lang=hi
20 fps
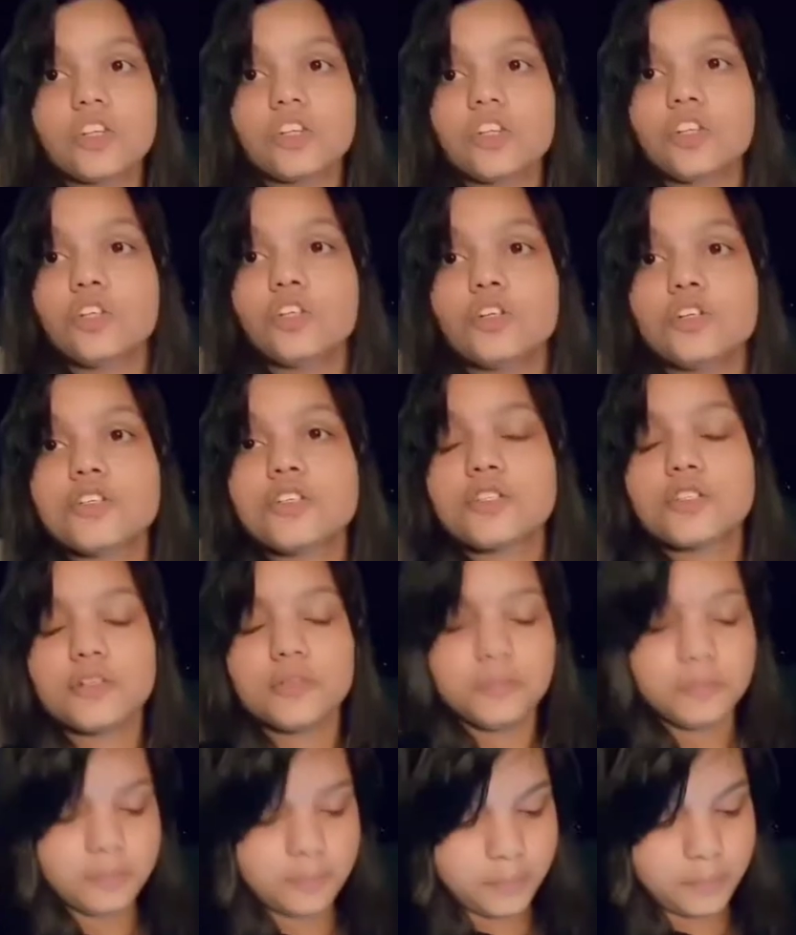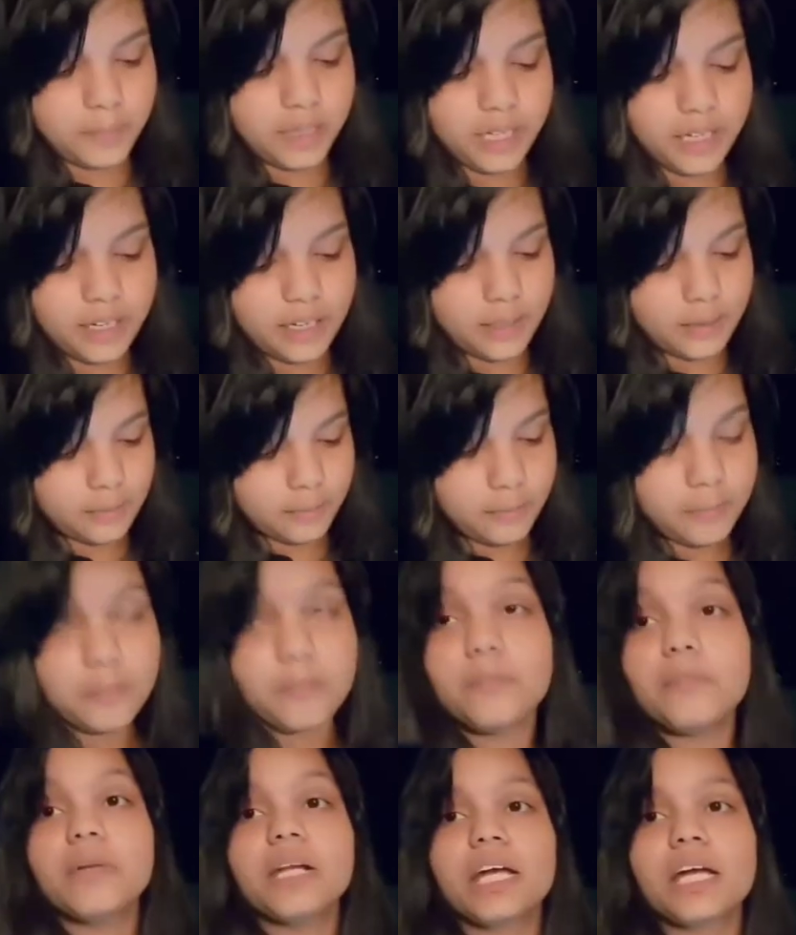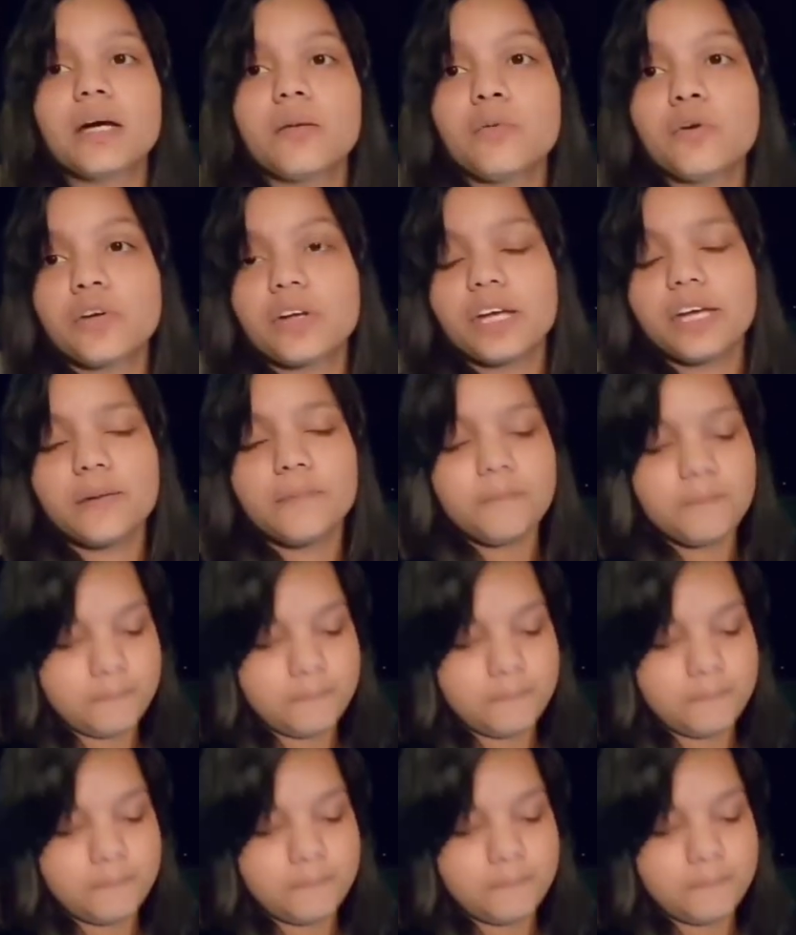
तो दोस्तों मेरा ब्रेकअप हो गया